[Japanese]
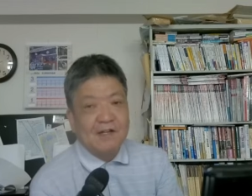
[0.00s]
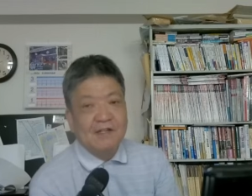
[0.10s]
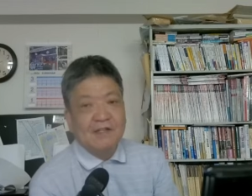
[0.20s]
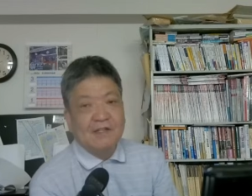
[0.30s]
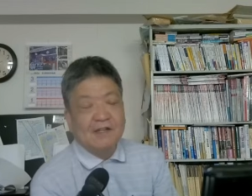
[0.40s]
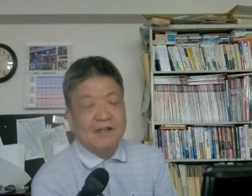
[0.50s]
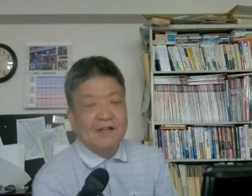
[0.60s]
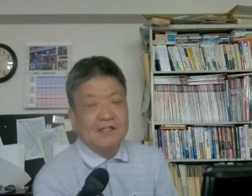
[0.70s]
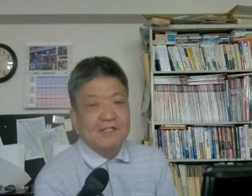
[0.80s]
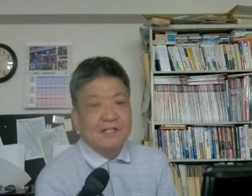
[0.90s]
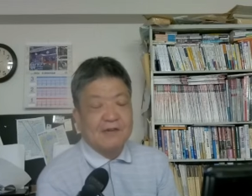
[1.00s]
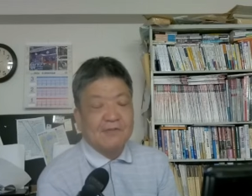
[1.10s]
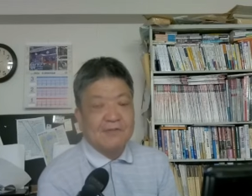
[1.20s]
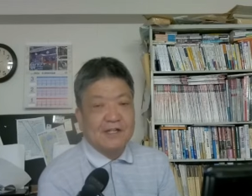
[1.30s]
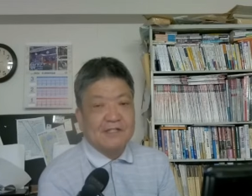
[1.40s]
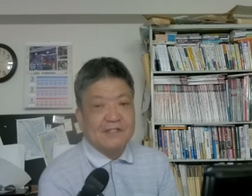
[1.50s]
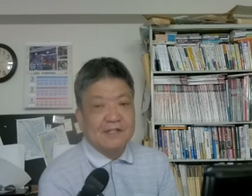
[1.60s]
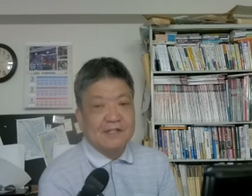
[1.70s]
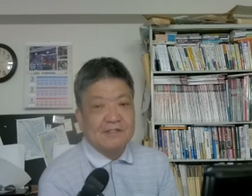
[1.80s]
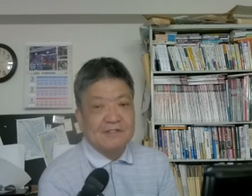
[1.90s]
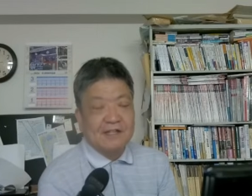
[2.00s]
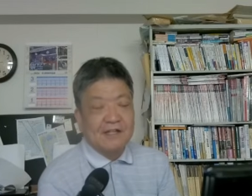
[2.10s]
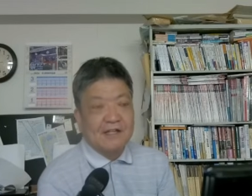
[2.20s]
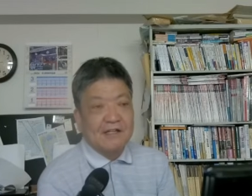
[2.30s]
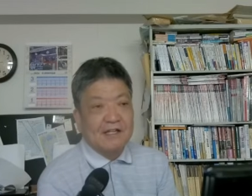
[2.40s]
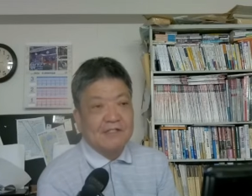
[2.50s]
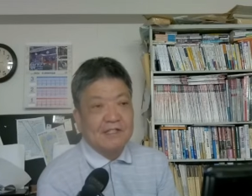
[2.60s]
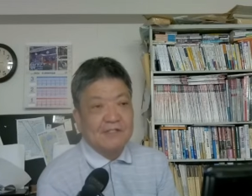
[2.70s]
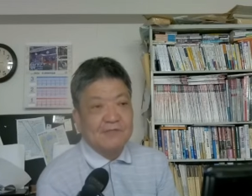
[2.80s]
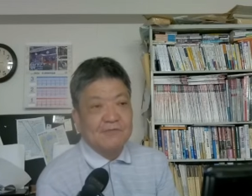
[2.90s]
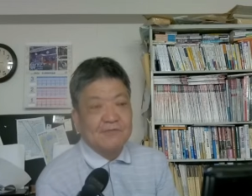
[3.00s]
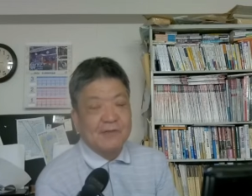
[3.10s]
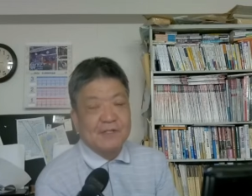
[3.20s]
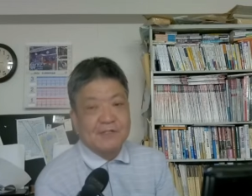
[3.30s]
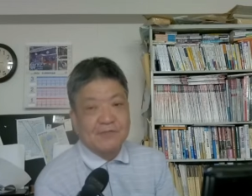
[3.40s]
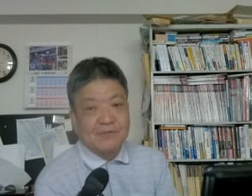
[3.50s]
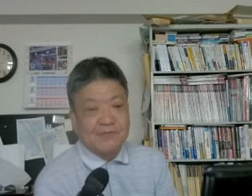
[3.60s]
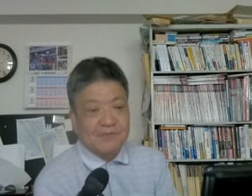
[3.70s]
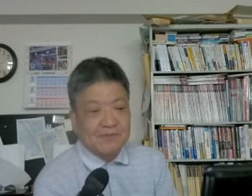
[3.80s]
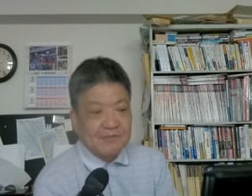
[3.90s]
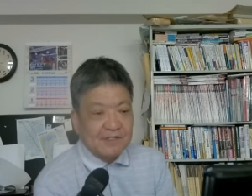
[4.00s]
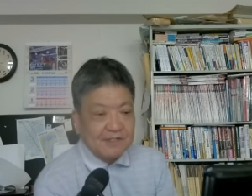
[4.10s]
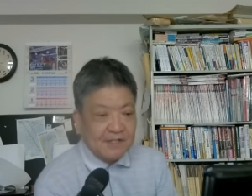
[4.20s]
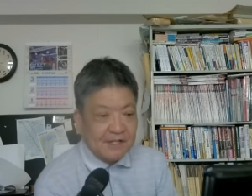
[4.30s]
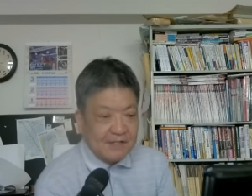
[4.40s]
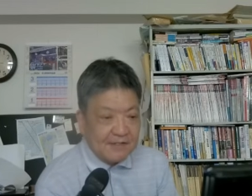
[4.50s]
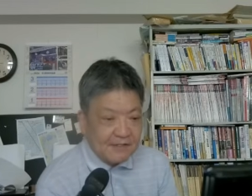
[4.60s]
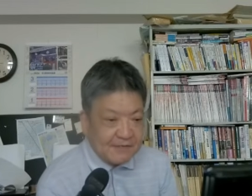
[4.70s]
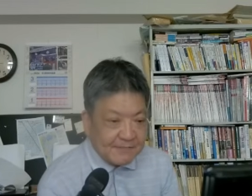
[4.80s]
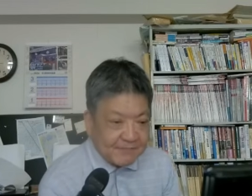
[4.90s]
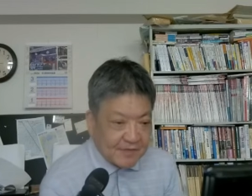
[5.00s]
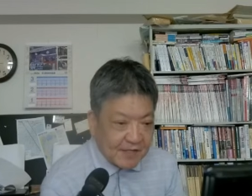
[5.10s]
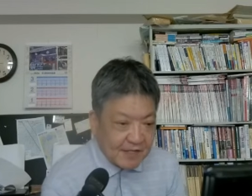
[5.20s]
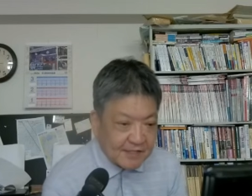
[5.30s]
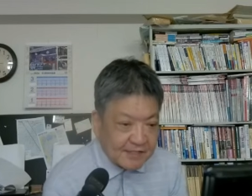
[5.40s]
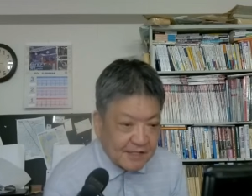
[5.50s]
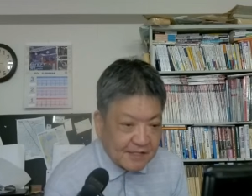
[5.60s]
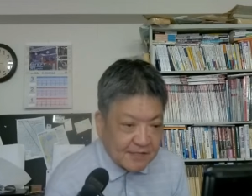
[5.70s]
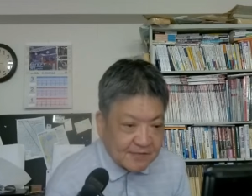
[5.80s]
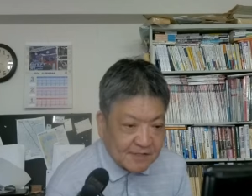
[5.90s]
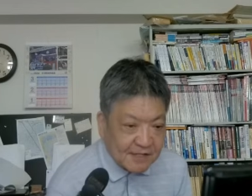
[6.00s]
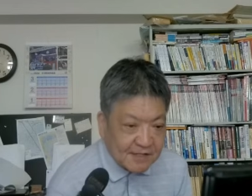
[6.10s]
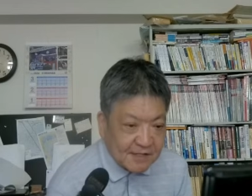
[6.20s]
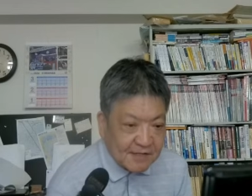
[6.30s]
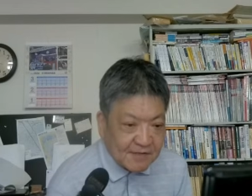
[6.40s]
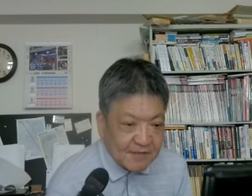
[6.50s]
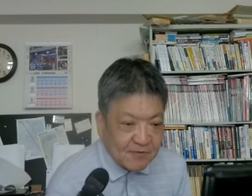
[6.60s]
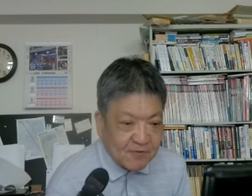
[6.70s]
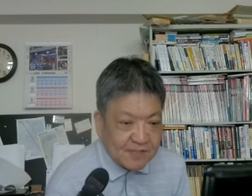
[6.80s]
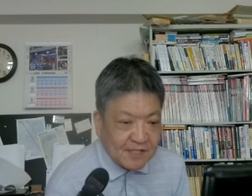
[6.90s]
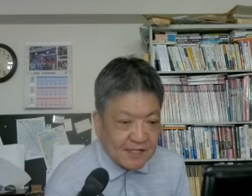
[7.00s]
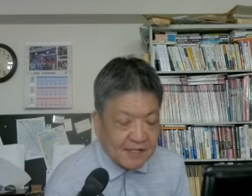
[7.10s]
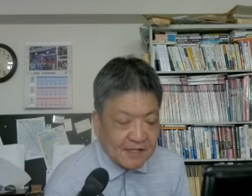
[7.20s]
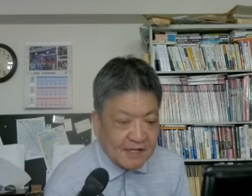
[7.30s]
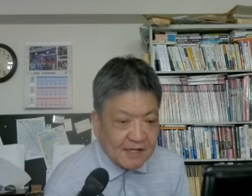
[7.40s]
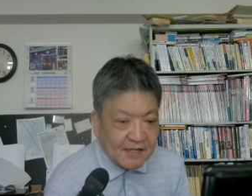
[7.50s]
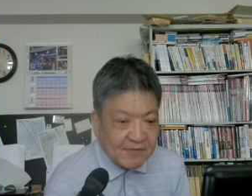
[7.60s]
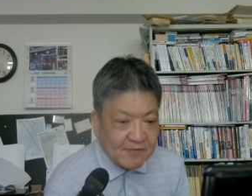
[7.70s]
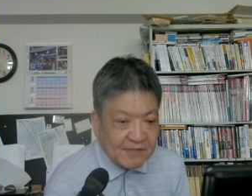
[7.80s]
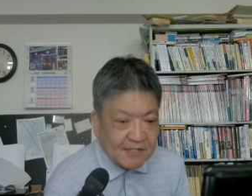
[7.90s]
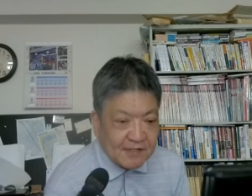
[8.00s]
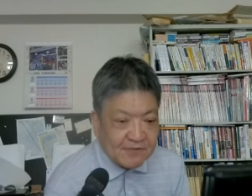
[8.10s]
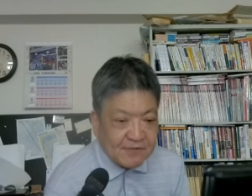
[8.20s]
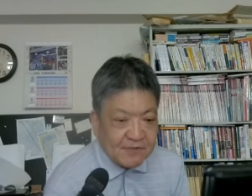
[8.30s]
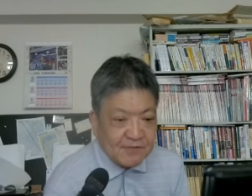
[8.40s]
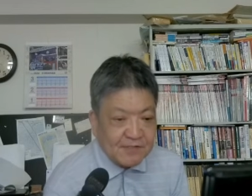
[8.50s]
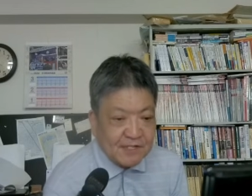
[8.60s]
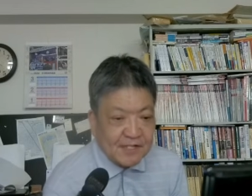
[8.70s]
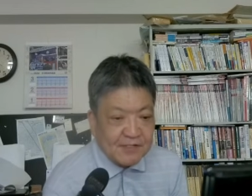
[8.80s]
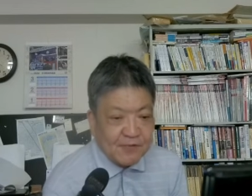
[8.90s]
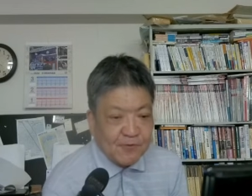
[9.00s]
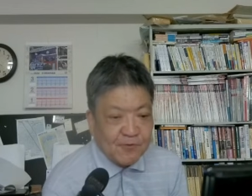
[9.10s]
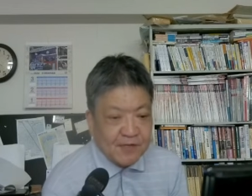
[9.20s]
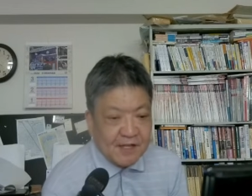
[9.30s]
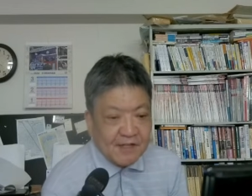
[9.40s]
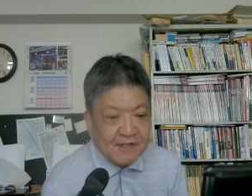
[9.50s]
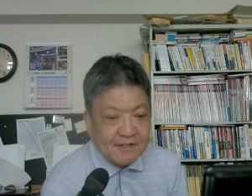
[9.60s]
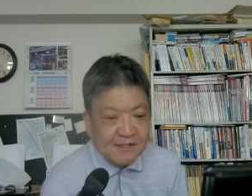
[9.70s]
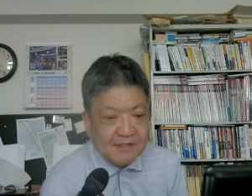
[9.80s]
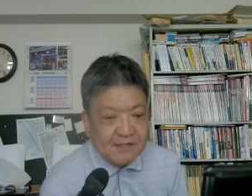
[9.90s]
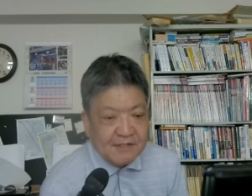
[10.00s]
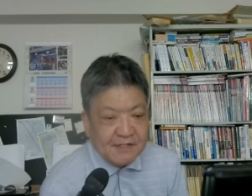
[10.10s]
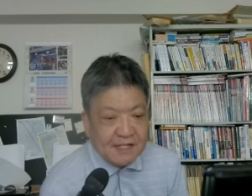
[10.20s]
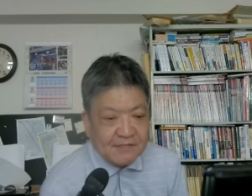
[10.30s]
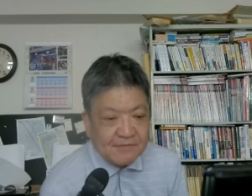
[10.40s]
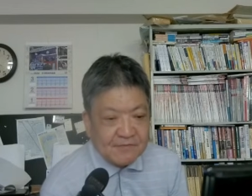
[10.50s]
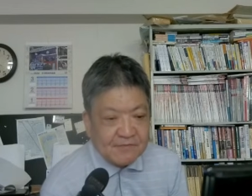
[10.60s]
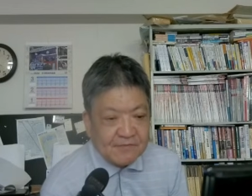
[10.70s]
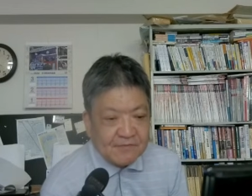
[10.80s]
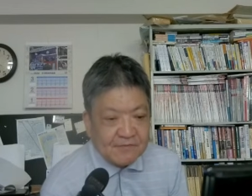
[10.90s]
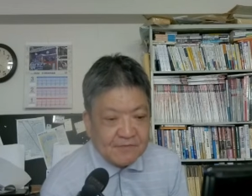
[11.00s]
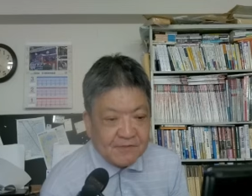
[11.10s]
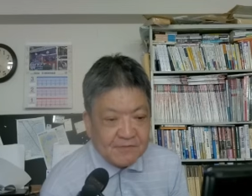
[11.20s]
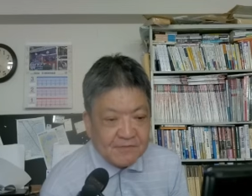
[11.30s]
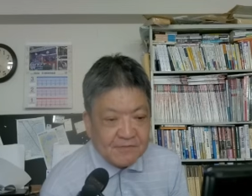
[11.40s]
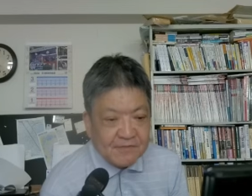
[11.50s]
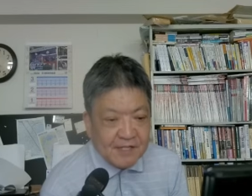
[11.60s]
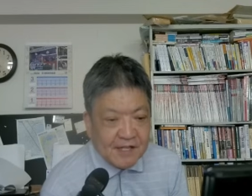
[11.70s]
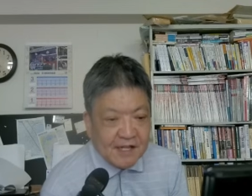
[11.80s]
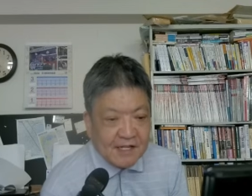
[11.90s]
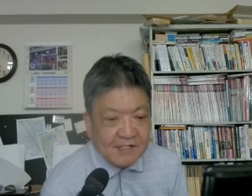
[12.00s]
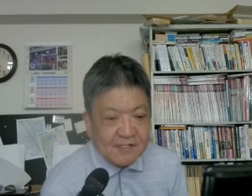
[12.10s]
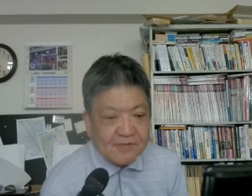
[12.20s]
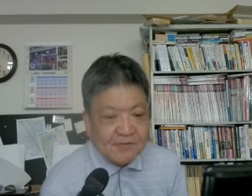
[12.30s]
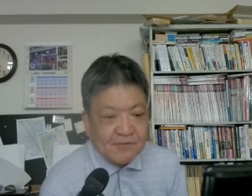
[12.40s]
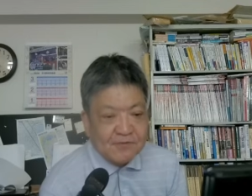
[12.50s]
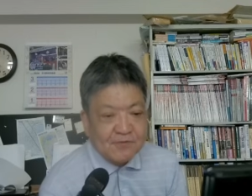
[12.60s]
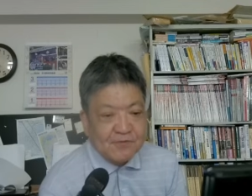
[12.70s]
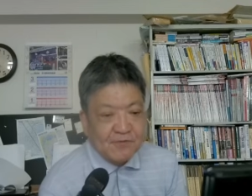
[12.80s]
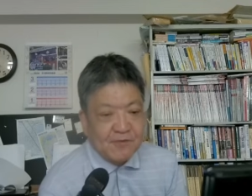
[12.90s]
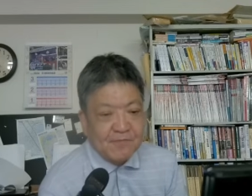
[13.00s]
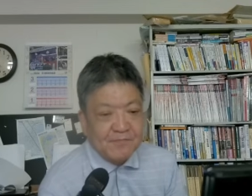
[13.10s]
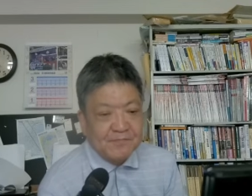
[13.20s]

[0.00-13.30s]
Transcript: は資産を増やしてです、ね、貸し出しを膨らましたということですね。2023年には総資産が417兆元、約9086兆、